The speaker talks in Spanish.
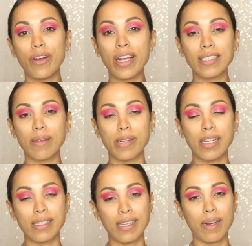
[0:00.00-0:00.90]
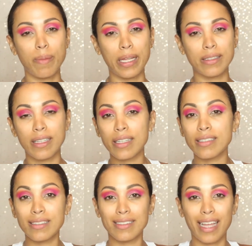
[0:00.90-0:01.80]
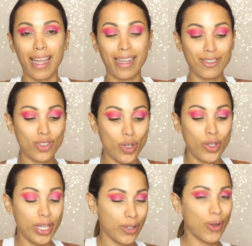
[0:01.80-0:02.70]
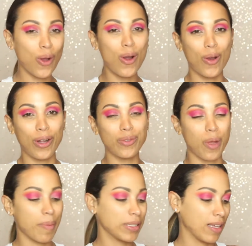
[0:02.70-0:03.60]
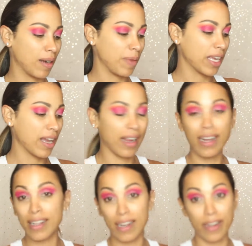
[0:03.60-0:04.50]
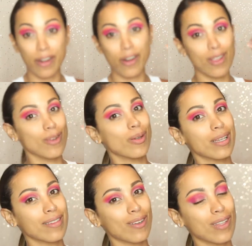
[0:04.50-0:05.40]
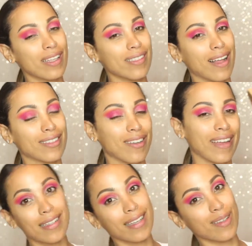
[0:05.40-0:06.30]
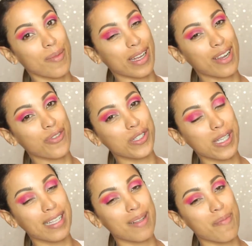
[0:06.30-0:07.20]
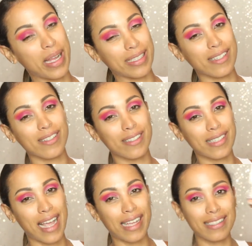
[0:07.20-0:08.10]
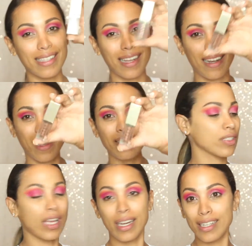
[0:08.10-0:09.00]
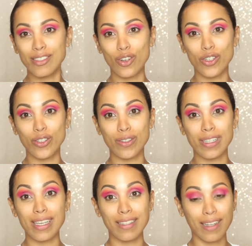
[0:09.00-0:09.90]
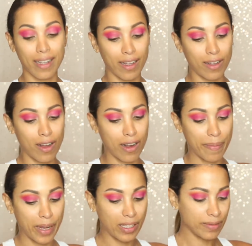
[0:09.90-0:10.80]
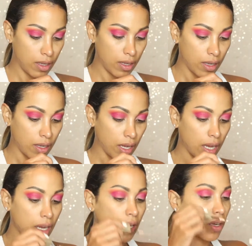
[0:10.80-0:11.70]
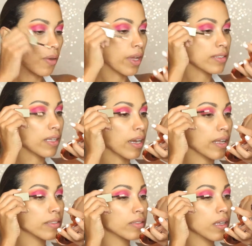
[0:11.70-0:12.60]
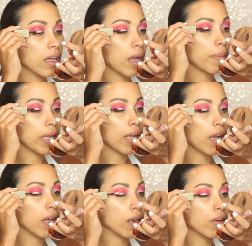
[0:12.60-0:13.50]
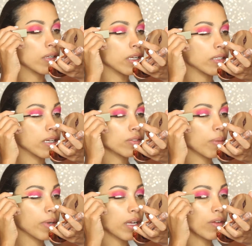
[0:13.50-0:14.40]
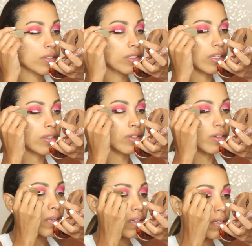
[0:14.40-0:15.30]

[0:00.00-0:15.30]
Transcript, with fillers: una vez que termine de hacer el blending de todos estos colores, voy a pasar a aplicar el glitter y hoy voy a estar utilizando este Magnificent Metals de Stila en el tono Kitten Karma. Y lo que voy a hacer es aplicarlo, él ya trae su aplicadorcito,